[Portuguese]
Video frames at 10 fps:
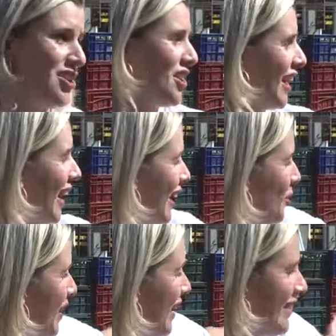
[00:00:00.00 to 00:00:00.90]
A gente
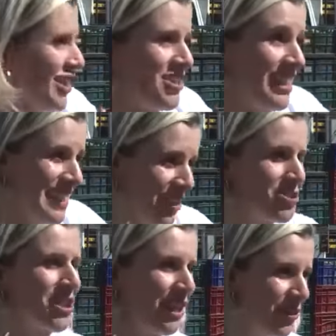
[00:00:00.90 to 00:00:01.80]
arrecadou aqui atrás
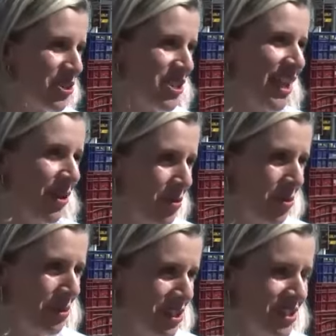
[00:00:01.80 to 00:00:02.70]
300 quilos de
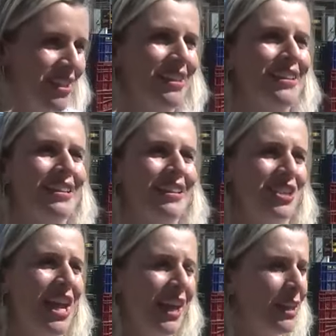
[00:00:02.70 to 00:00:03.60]
legumes,
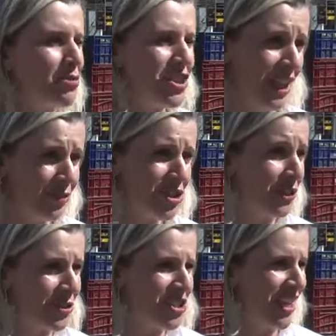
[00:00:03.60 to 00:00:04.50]
já arrecadamos 500
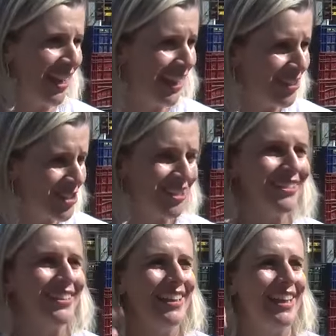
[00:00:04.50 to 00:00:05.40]
litros de leite,
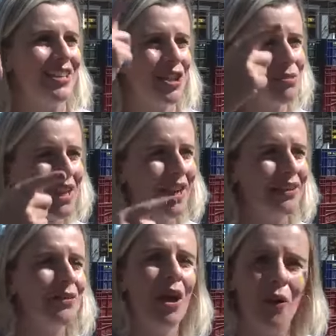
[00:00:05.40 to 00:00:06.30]
estamos
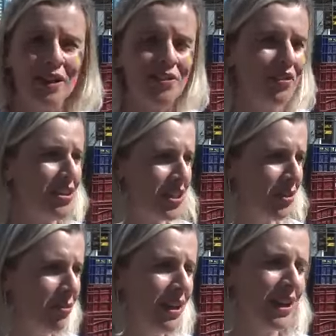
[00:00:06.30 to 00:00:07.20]
arrecadando arroz e
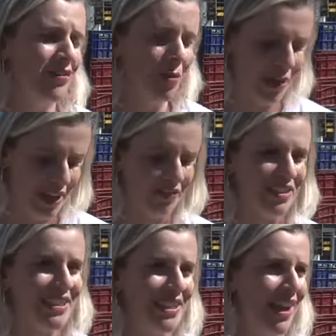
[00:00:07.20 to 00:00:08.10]
feijão que vão
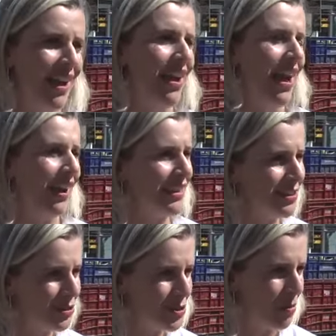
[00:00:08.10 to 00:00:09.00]
beneficiar a
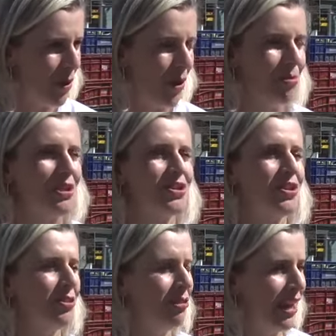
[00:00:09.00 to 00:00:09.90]
Casa dos Pobres,
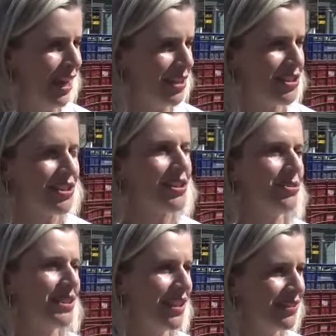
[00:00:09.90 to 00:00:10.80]
o Laje,
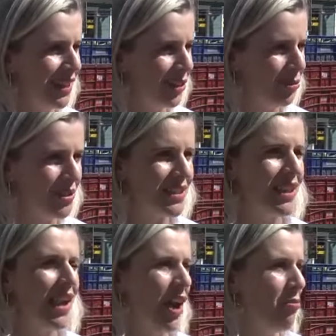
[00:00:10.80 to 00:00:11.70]
o Santa
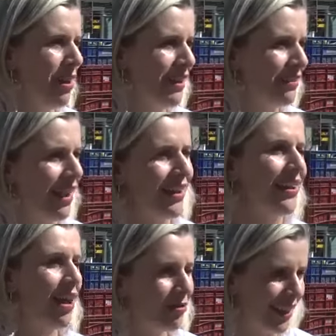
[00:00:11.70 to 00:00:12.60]
Lúcia, a
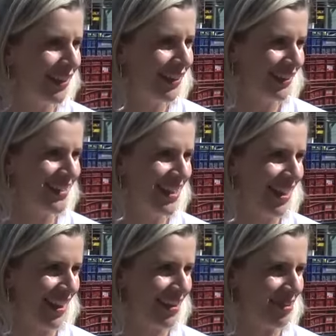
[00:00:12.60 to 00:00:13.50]
Humanitária e a Aldeia da Criança
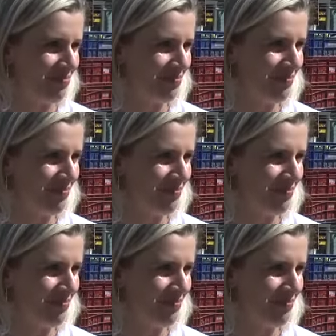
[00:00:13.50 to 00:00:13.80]
Alegre.